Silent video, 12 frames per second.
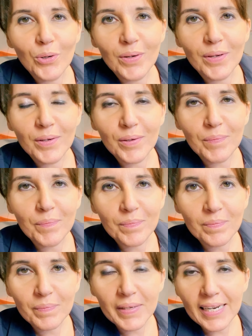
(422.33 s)

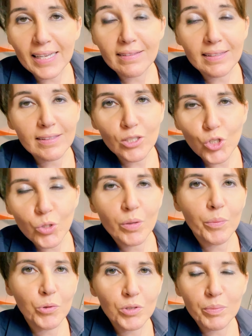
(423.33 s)
Um, perché a
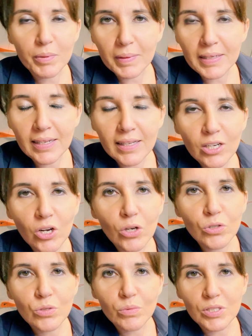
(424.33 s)
35 minuti prima del
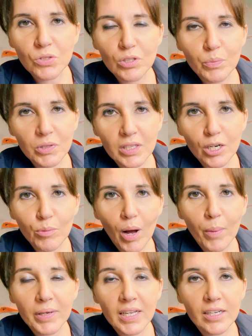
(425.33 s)
decollo su questo tipo di
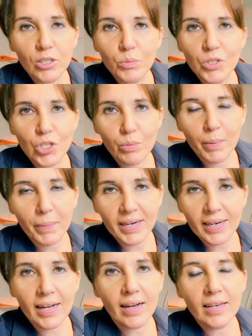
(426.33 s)
aeromobile cominciamo a
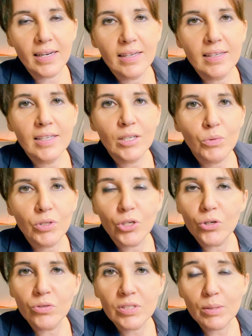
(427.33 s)
imbarcare, quindi
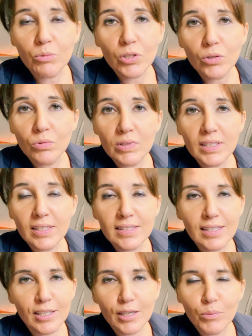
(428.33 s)
noi non siamo tenuti a
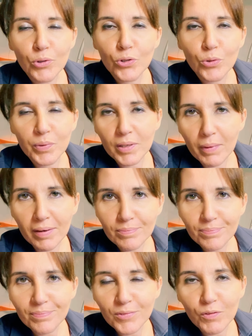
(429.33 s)
salire a bordo prima,
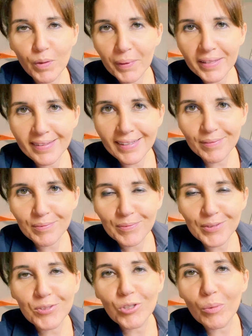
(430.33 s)
ovviamente,
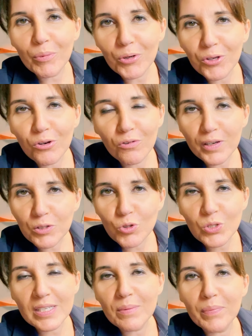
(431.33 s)
cioè almeno io lo
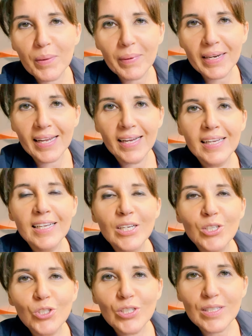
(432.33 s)
faccio sempre perché
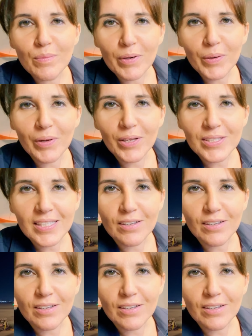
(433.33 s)
c'è sempre qualcosa